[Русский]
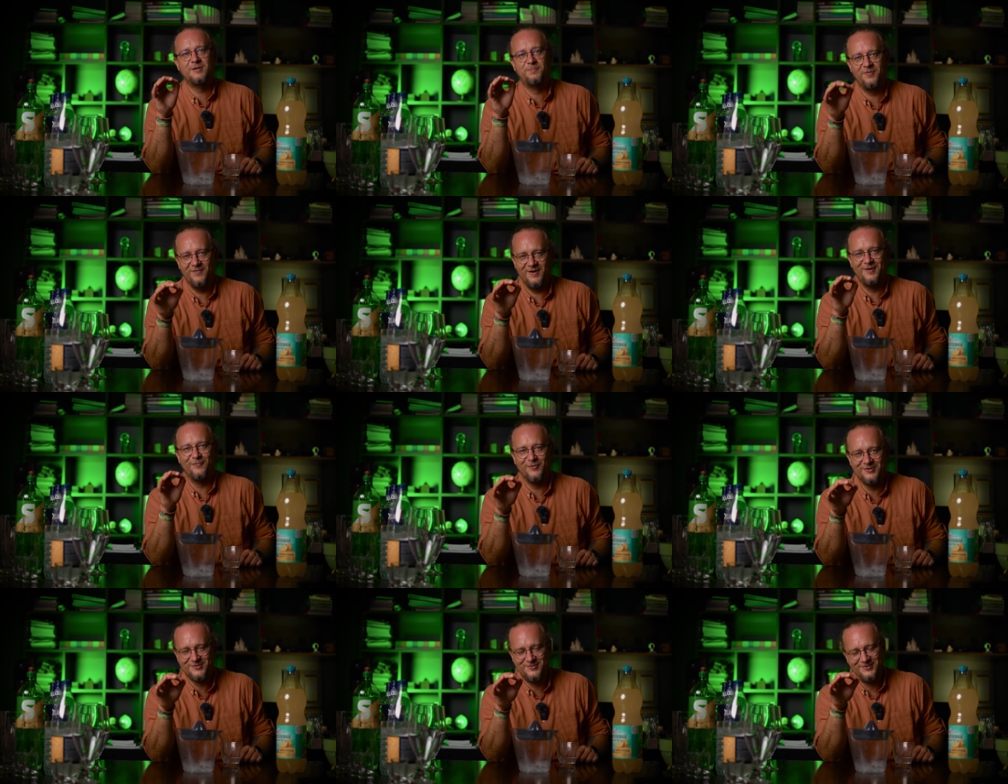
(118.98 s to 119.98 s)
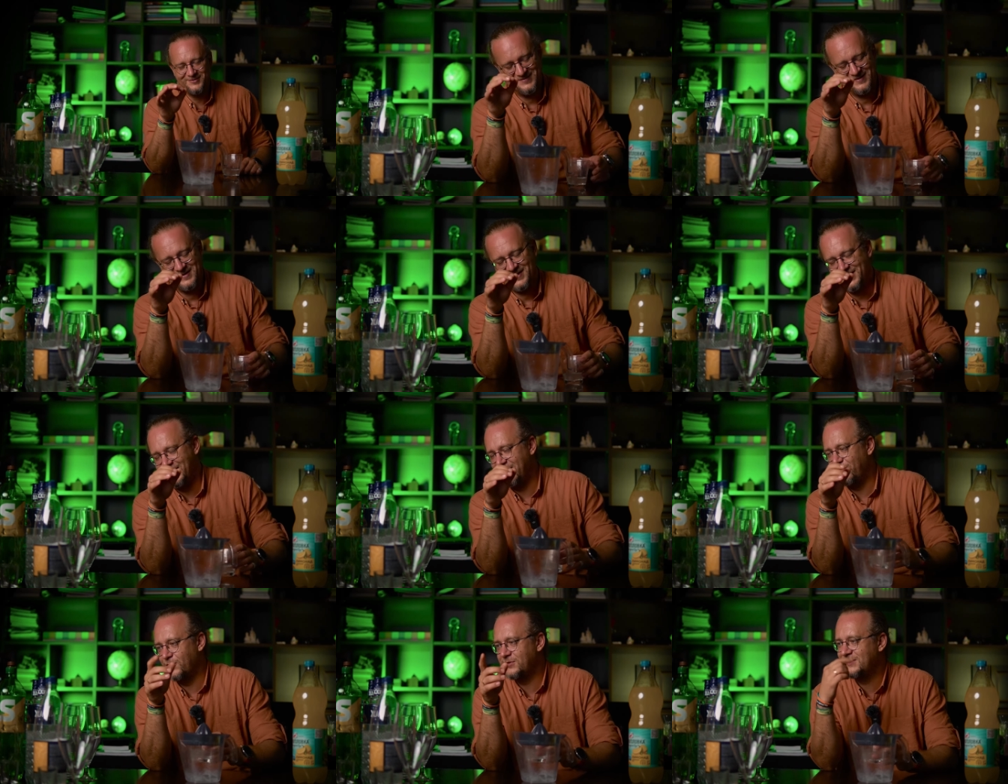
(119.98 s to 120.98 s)
запивали водку. Или
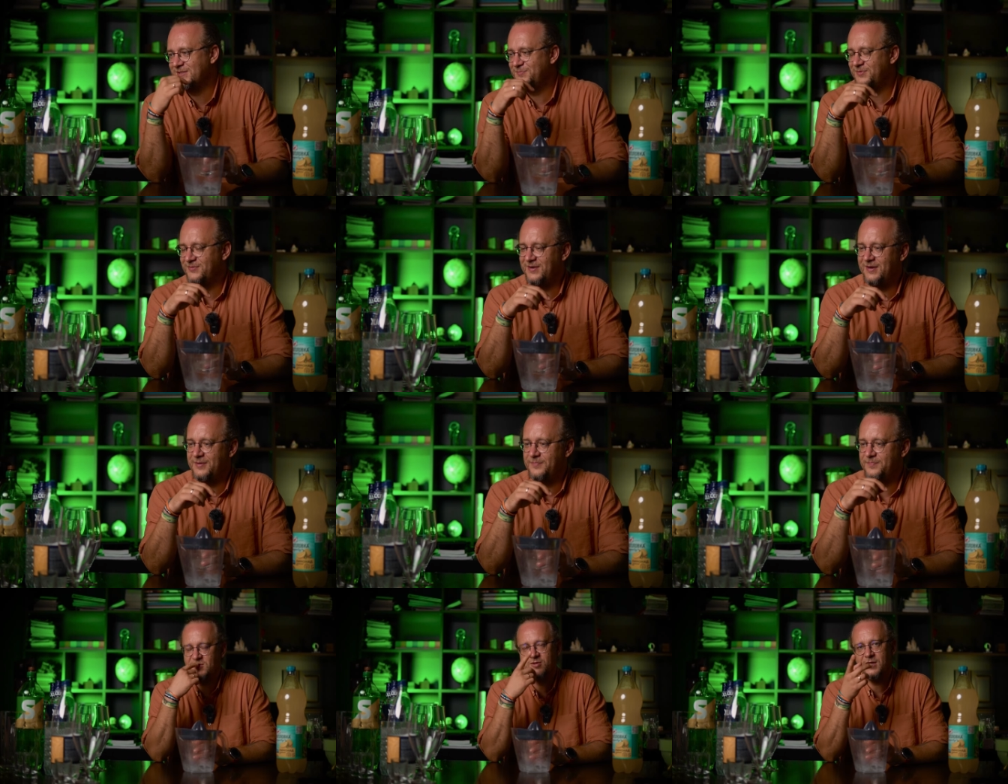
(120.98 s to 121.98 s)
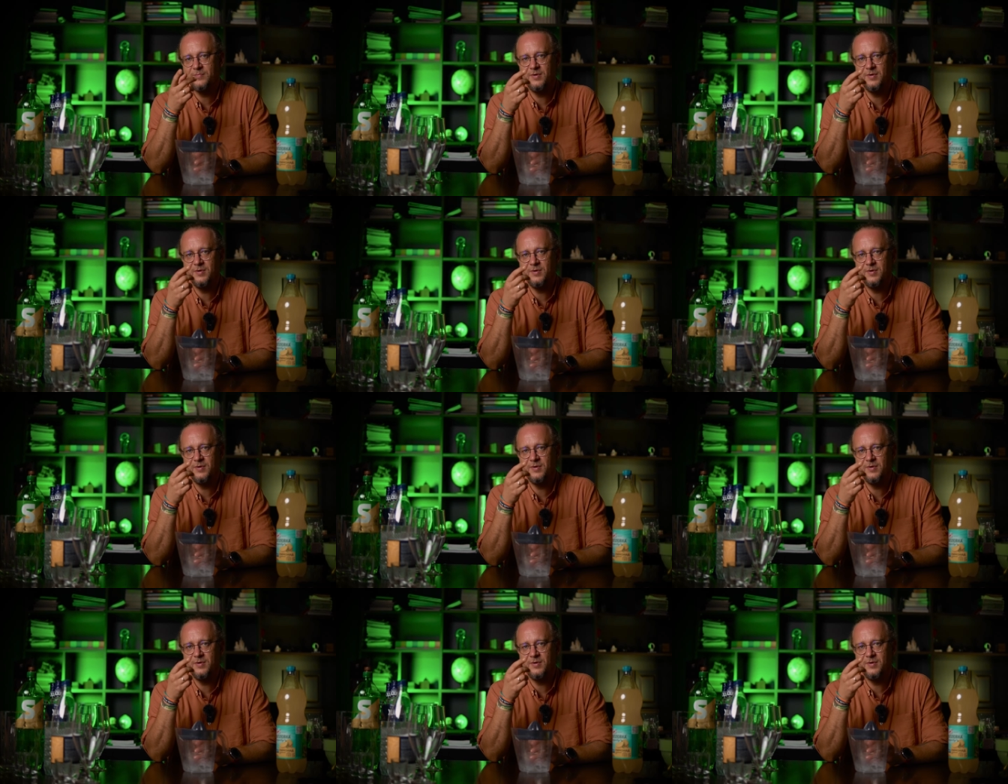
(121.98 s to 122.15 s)
водкой запивали. Тут как